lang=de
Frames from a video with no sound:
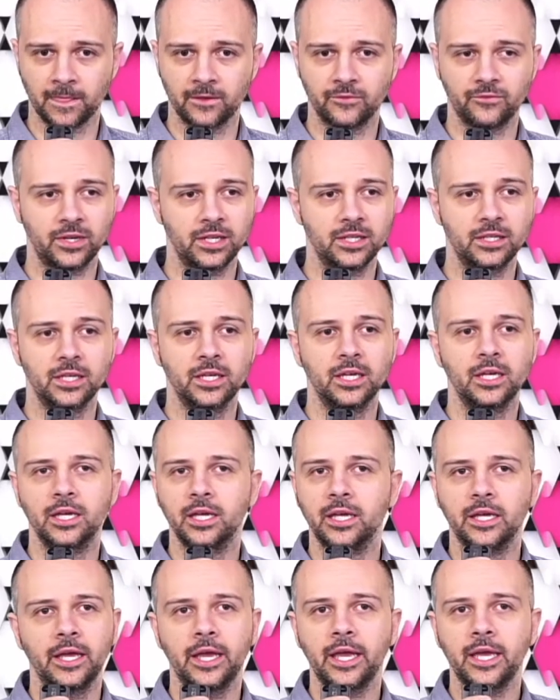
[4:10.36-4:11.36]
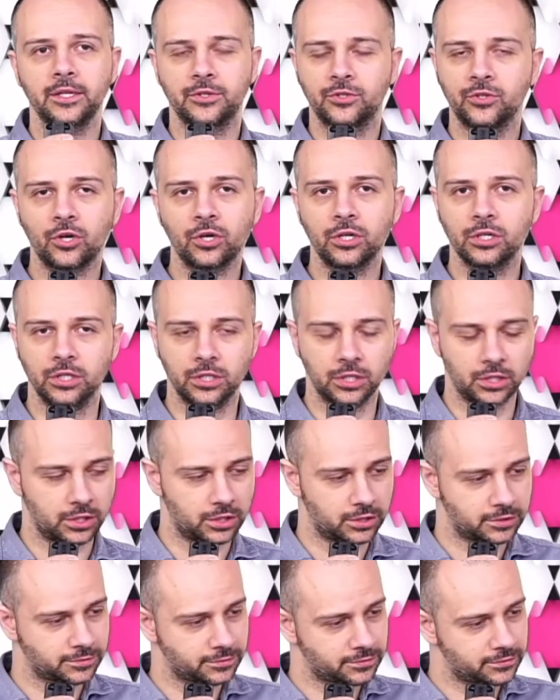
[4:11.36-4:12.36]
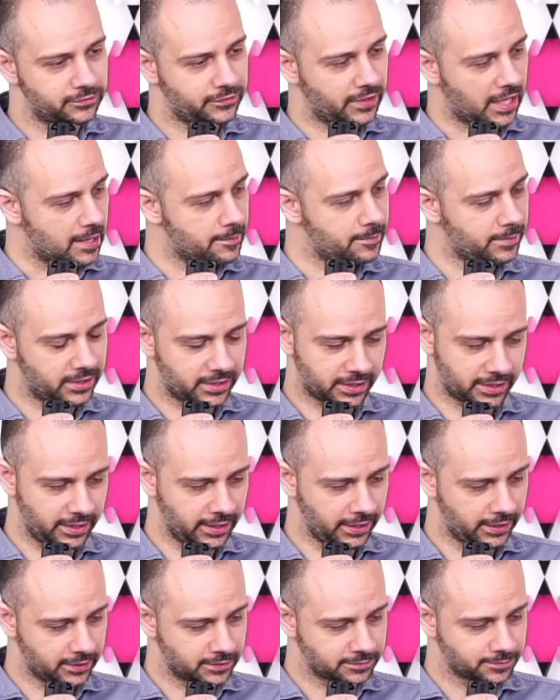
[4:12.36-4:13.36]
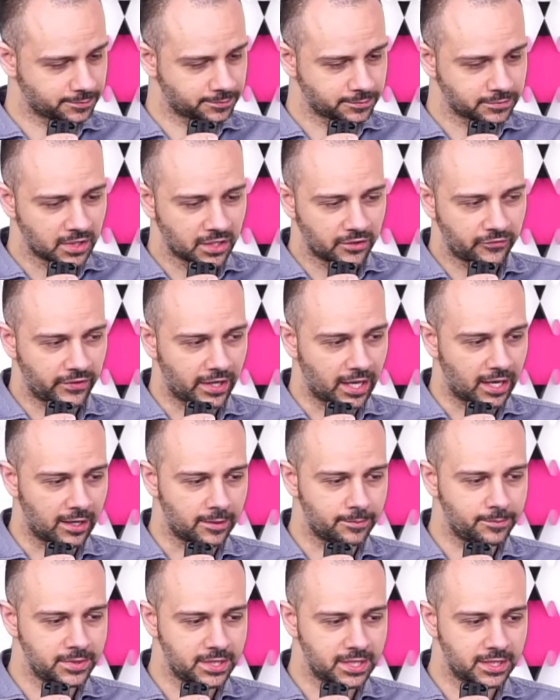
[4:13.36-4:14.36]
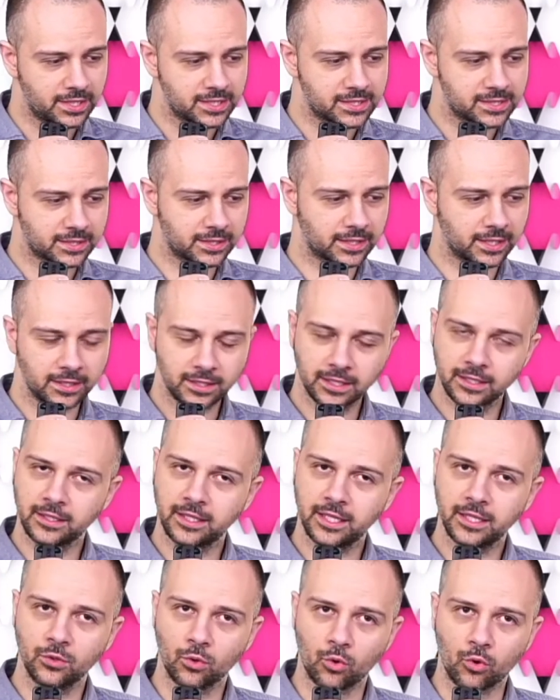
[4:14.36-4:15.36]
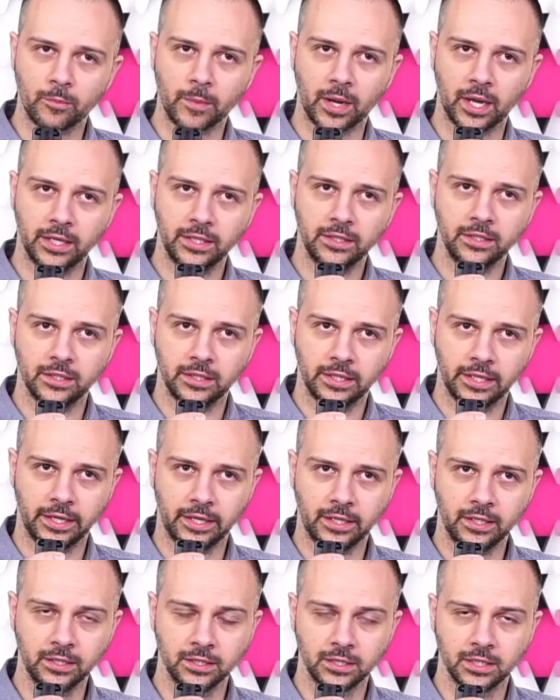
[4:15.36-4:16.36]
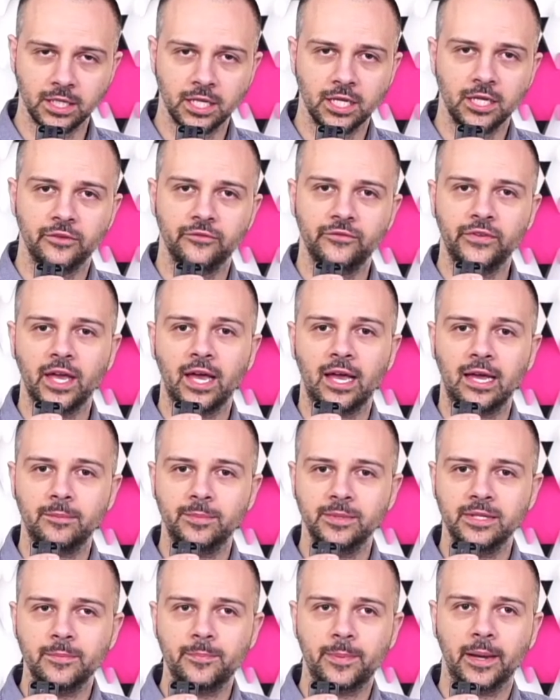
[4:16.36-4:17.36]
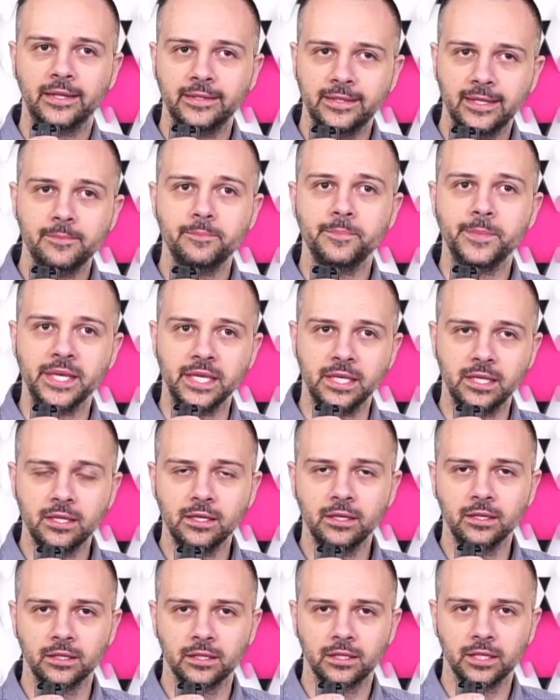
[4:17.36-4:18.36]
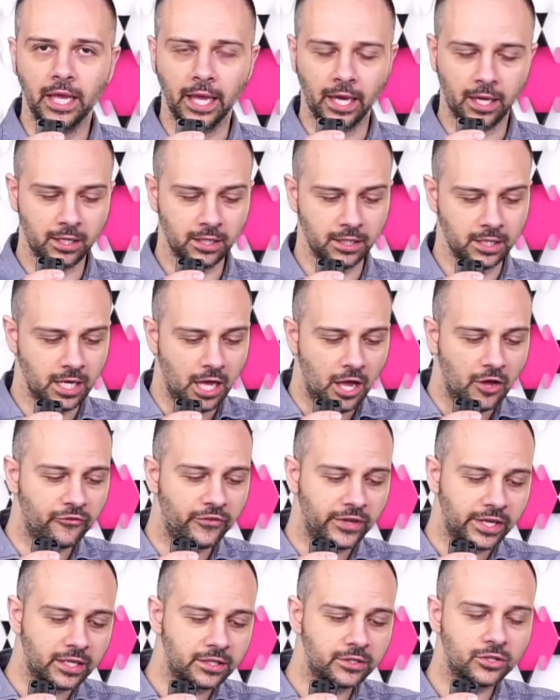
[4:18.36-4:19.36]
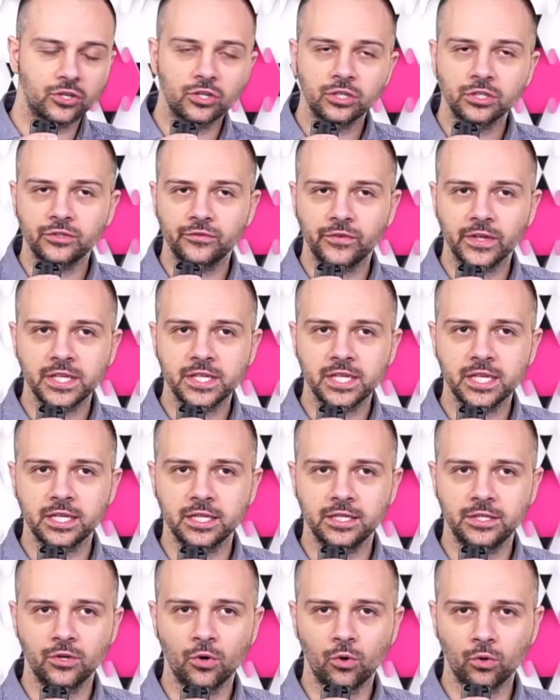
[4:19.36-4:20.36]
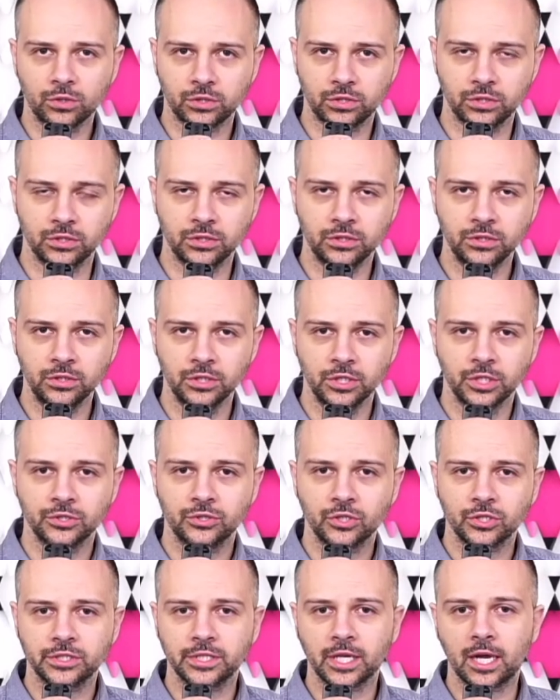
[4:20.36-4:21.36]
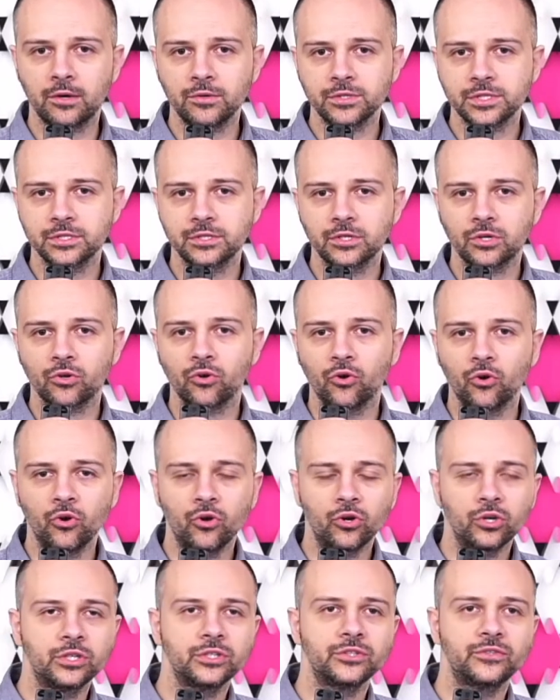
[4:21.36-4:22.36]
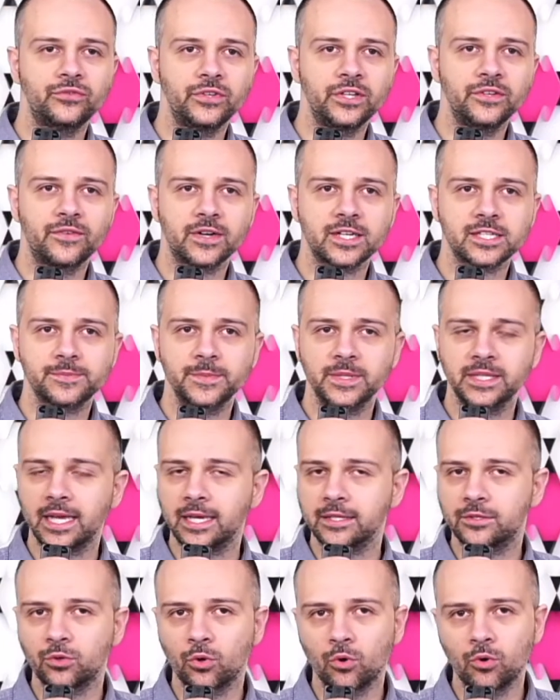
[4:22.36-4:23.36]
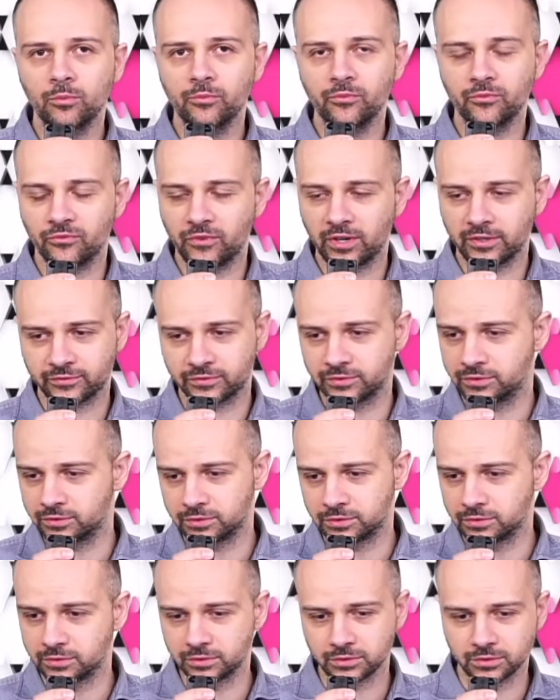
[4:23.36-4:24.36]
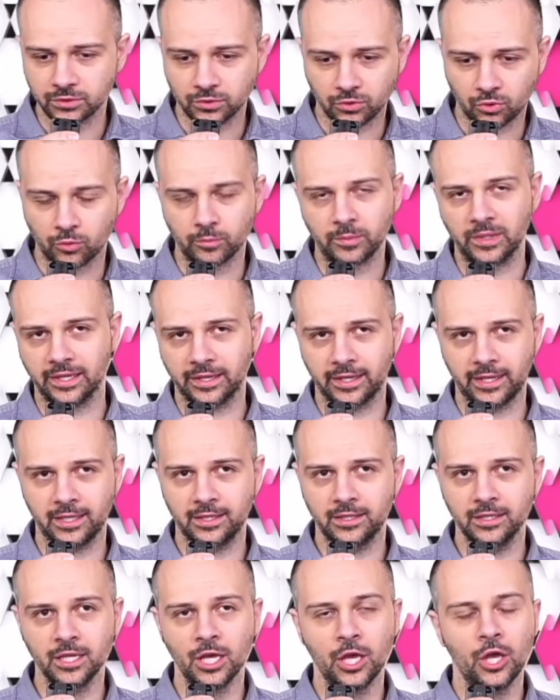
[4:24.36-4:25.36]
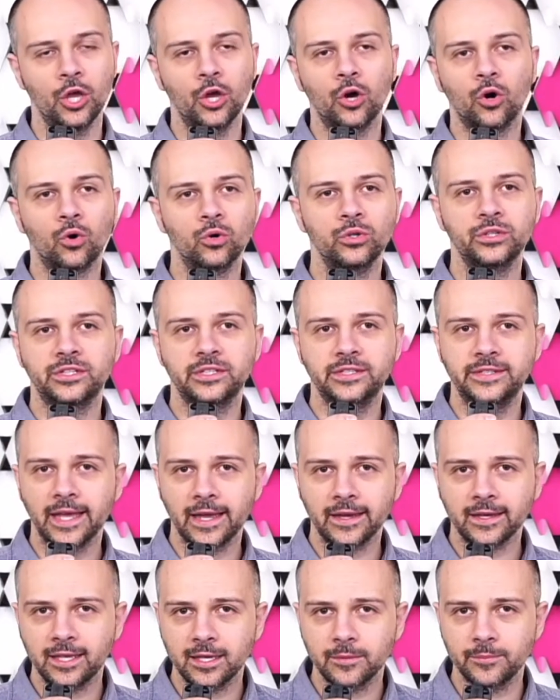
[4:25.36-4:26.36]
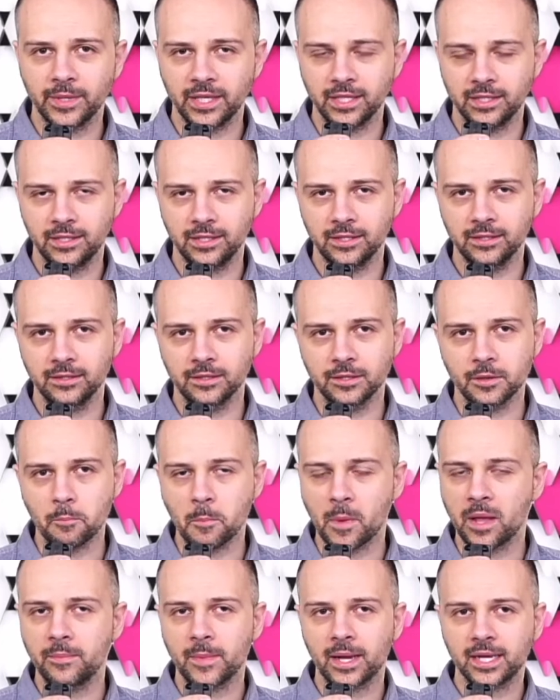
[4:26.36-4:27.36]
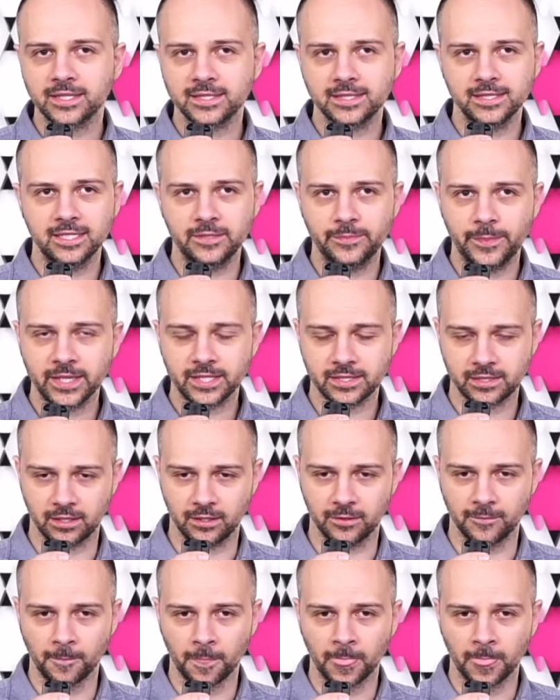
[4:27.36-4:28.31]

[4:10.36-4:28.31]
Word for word: Weil, hey, toll, wir haben Krieg, wir haben hier das Genom ein, ja, wir haben eine Pandemie, ja, während irgendwelche Idioten dort draußen noch irgendwie was mit Atomwaffen rumreden und danke Medien, man macht es nicht besser.